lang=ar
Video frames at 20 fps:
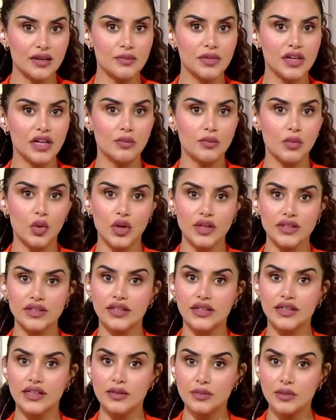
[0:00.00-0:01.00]
من المواد
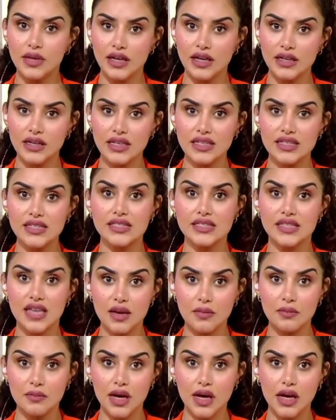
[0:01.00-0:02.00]
الكيميائية
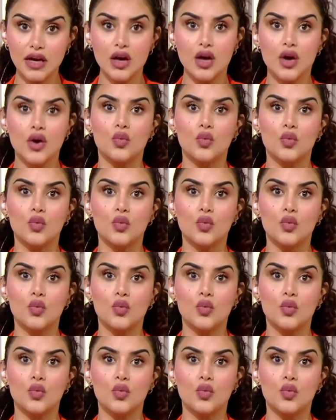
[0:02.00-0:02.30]
السامة